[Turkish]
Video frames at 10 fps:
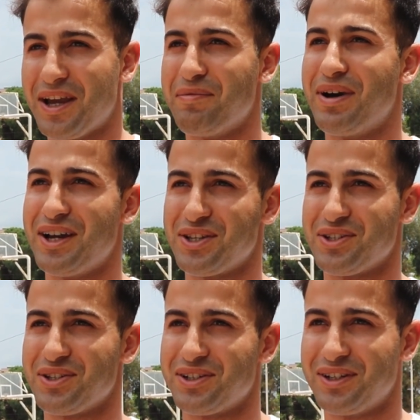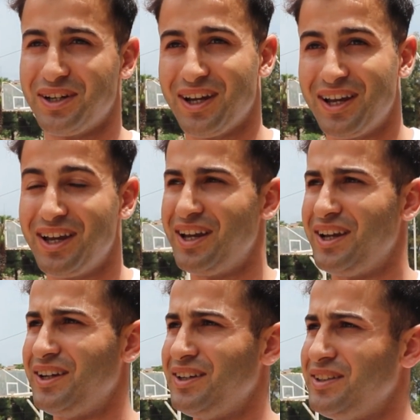Yani bayağı zor. Şimdi
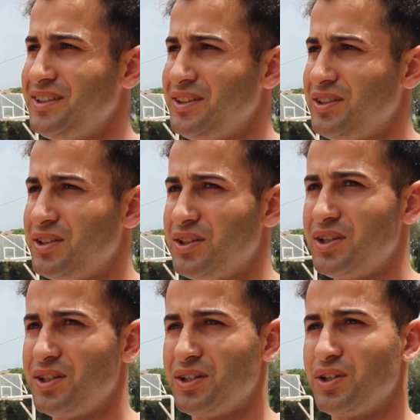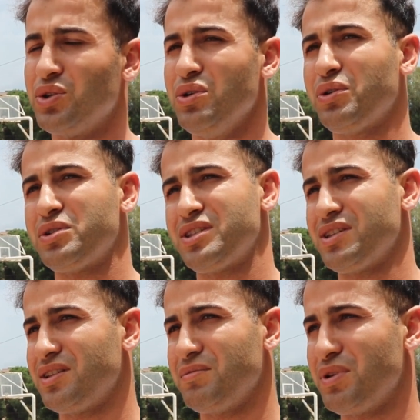istediğin bir yer var mı tekrar? Yok
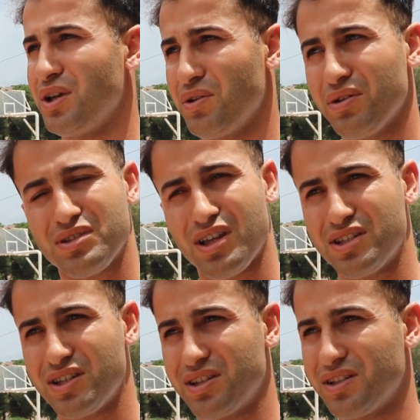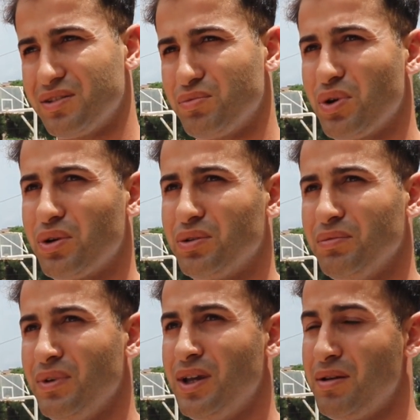istediğim bir yer yok. Sadece girdim
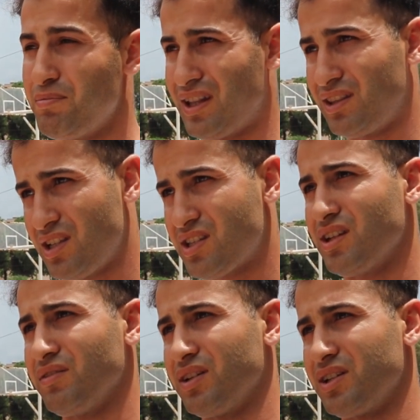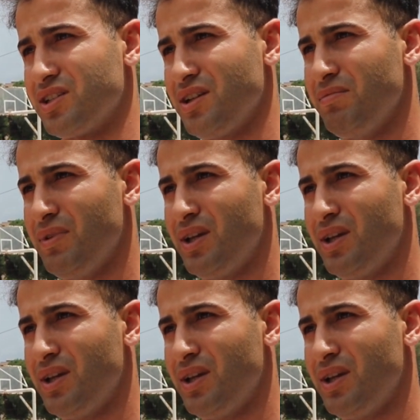gördüm. Ben dil sınavına gireceğim.